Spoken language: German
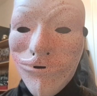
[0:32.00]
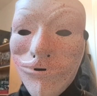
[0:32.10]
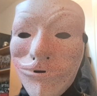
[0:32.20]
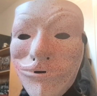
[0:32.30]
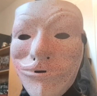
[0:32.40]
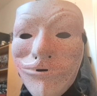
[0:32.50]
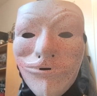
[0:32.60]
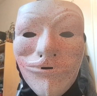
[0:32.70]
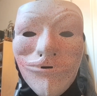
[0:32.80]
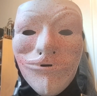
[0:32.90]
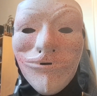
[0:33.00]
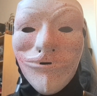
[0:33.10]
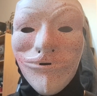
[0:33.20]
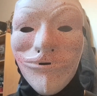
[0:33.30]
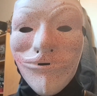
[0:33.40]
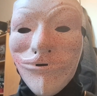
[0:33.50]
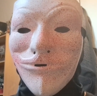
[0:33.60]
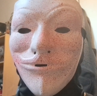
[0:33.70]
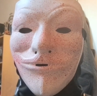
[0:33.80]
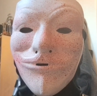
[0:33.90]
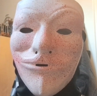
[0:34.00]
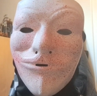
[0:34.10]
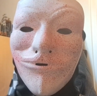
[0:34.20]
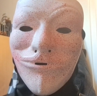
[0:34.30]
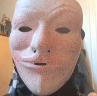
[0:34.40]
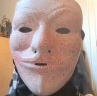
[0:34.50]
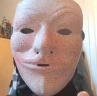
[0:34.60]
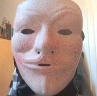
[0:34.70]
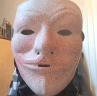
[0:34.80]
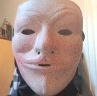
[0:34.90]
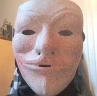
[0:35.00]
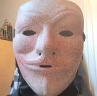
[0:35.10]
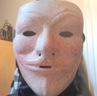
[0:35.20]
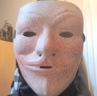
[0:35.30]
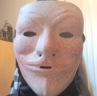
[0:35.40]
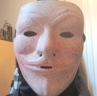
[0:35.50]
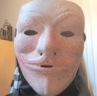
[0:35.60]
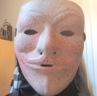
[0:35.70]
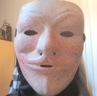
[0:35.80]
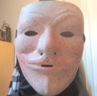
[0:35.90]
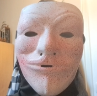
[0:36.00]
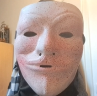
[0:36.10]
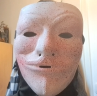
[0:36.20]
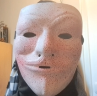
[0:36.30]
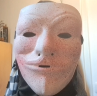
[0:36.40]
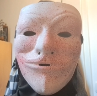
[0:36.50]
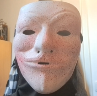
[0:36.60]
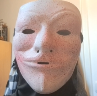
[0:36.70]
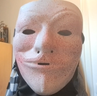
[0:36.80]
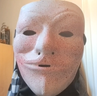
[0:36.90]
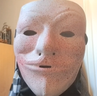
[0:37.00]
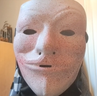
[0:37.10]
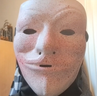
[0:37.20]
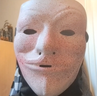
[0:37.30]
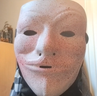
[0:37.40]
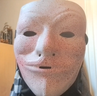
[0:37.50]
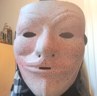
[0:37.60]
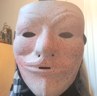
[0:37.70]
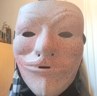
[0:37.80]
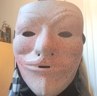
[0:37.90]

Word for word: kommen zurück. Ähm, nach einer durchzechten Nacht machen sich Mike und Dan auf den Heimweg.